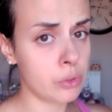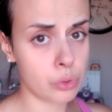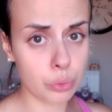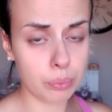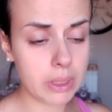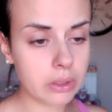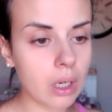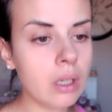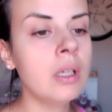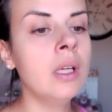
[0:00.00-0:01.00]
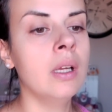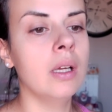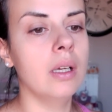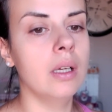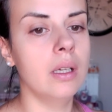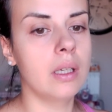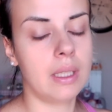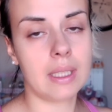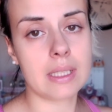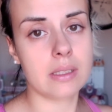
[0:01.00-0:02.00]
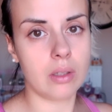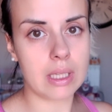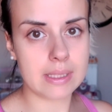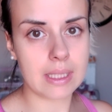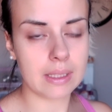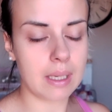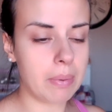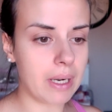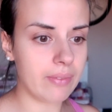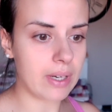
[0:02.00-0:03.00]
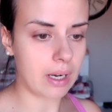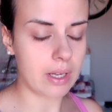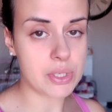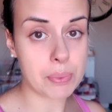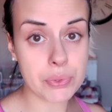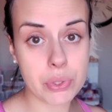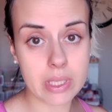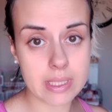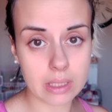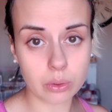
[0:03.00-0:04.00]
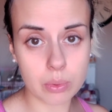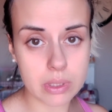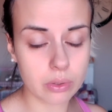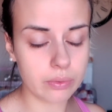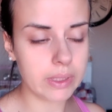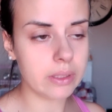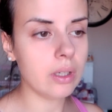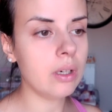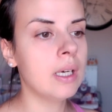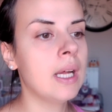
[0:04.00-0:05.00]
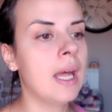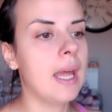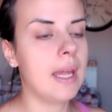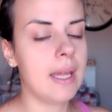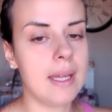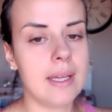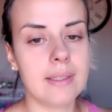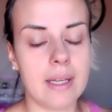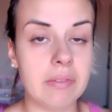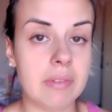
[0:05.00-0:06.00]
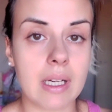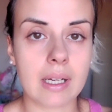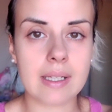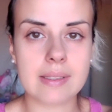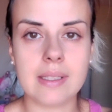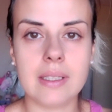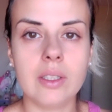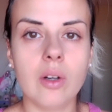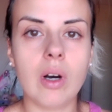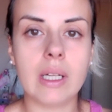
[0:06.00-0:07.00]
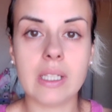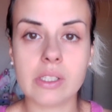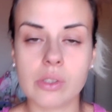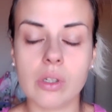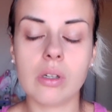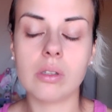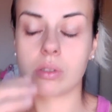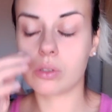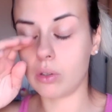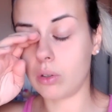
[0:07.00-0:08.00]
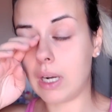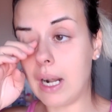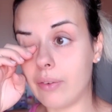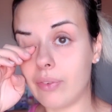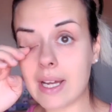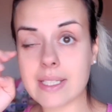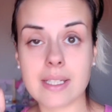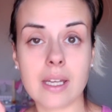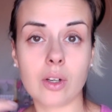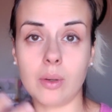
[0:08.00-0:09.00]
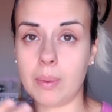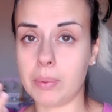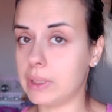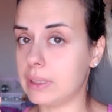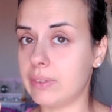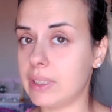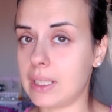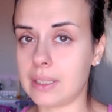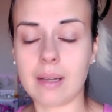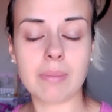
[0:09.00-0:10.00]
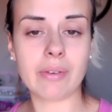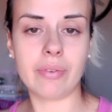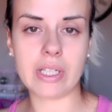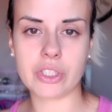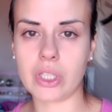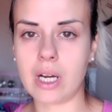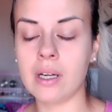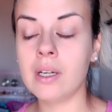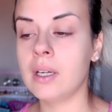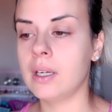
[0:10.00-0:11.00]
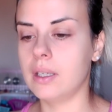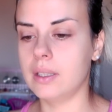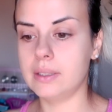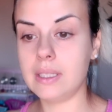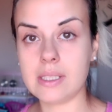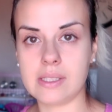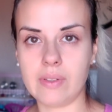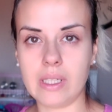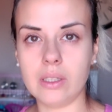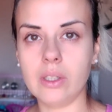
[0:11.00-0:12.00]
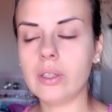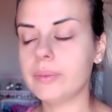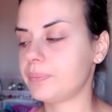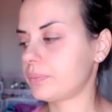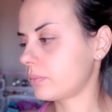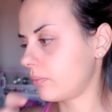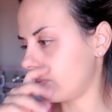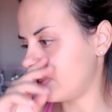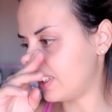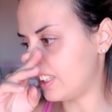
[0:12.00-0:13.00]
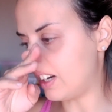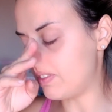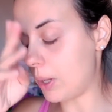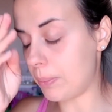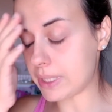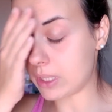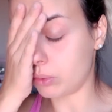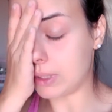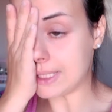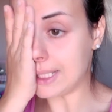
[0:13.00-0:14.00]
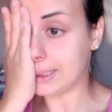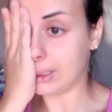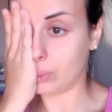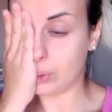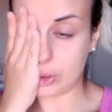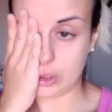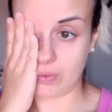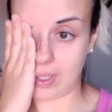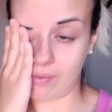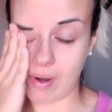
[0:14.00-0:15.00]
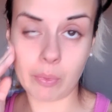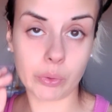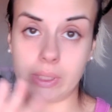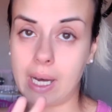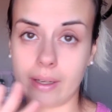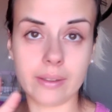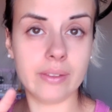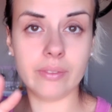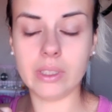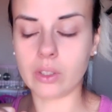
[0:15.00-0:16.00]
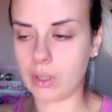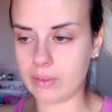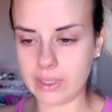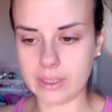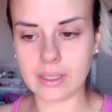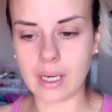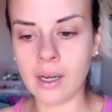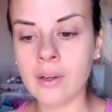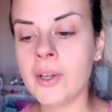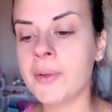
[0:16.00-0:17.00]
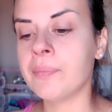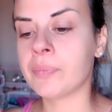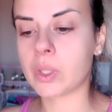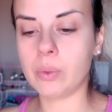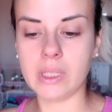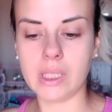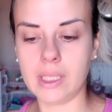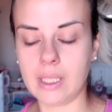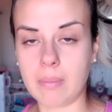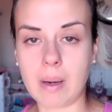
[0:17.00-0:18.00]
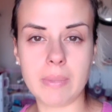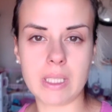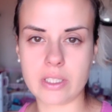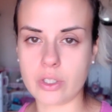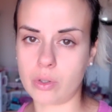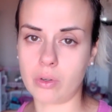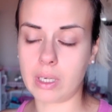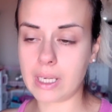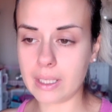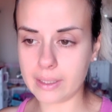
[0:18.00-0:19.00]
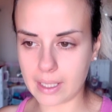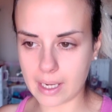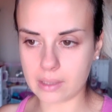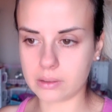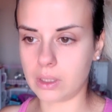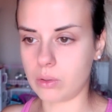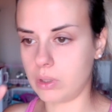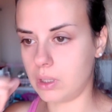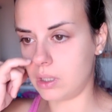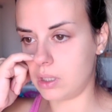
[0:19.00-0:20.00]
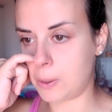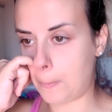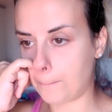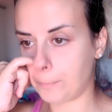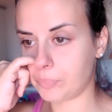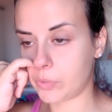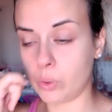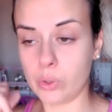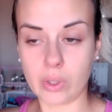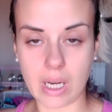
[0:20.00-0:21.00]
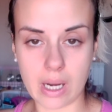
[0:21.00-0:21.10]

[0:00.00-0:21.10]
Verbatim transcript: subito eh, ringrazio l'azienda per aver sponsorizzato questo video e niente ragazze io adesso sono nella fase come potete vedere dalla mia faccia eh, di risveglio mh, mm, abbiamo passato un'estate in cui ci svegliavamo tardi, vi dico la verità, quindi le bambine si sono riallineate con, ehm, con gli